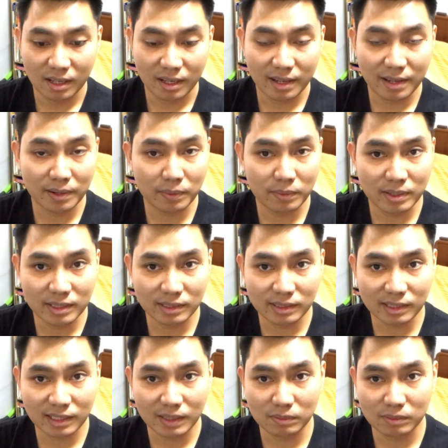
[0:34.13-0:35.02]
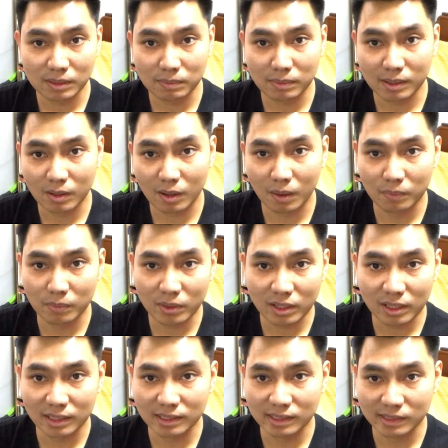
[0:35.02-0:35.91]
e g โกอิสนะครับจะประกอบด้
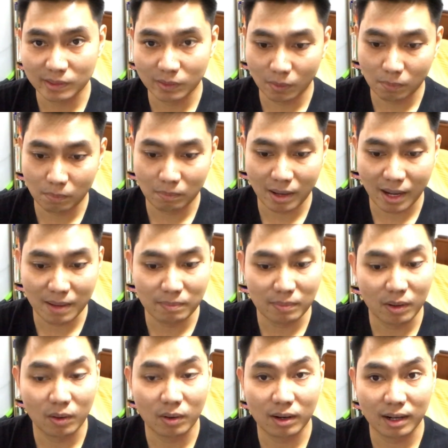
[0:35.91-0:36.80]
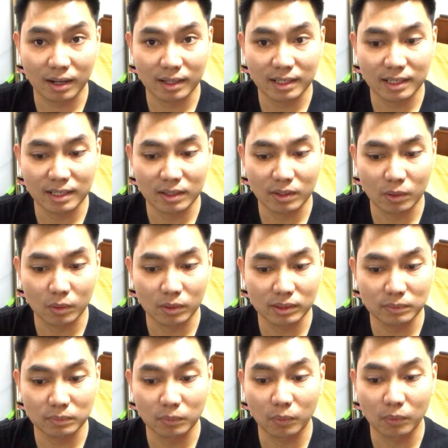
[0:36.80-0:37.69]
วยกลิ่นส้มไม้มะฮอกกานีโร
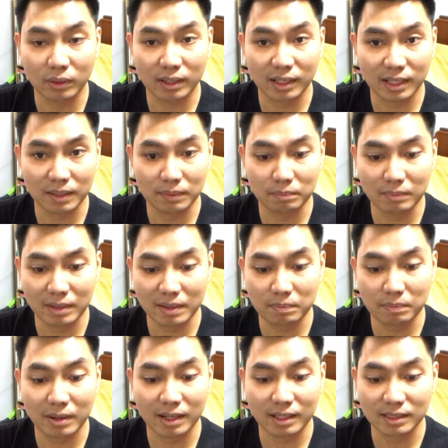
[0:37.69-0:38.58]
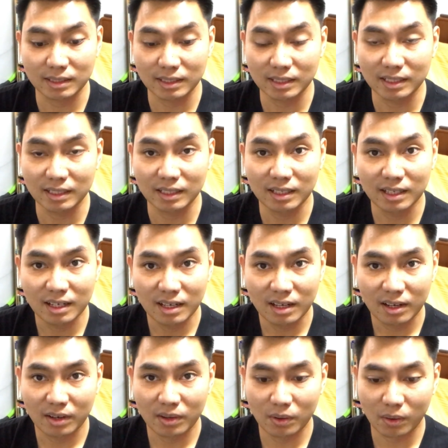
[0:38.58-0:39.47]
สบูดนะครับเม็ดผักชี
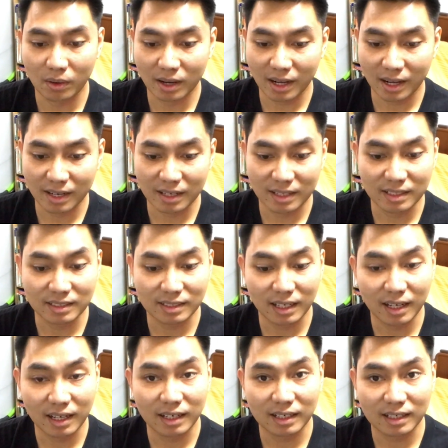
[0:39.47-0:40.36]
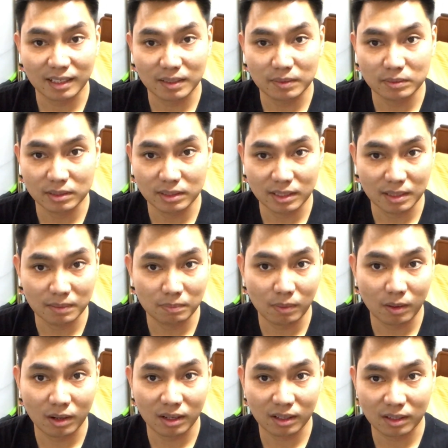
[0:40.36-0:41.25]
ดอกคาร์เนชั่นนะครับซินนา
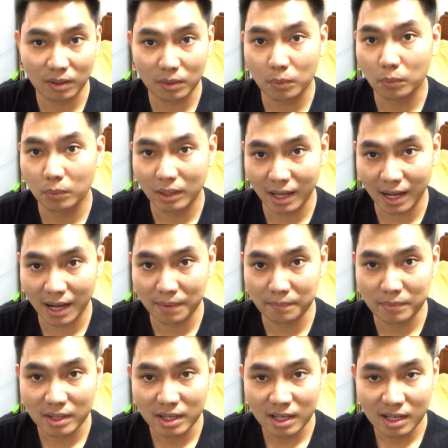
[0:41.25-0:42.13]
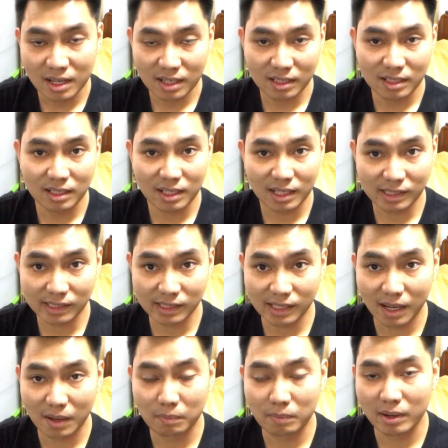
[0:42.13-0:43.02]
มอนแล้วก็กุหลาบ คือลักษ
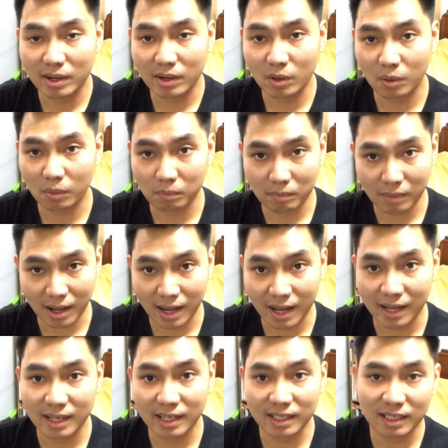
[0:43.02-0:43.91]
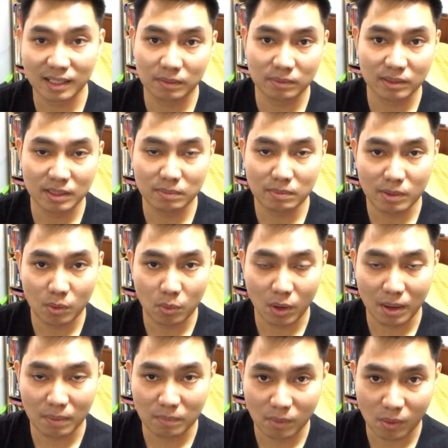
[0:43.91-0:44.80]
ณะเป็นดอกไม้นะครับที่มี
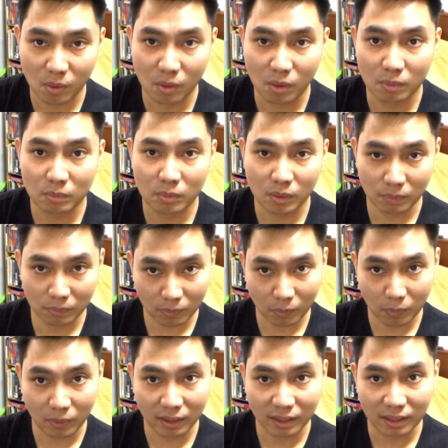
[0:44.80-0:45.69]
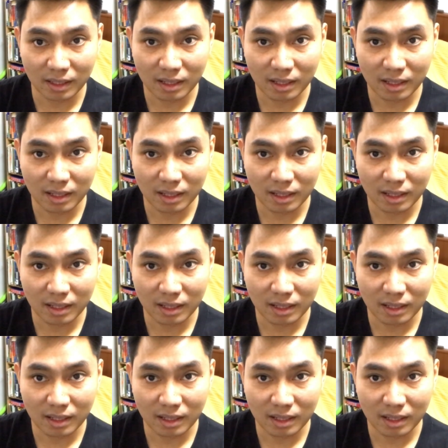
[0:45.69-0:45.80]
ความหอมอบอวล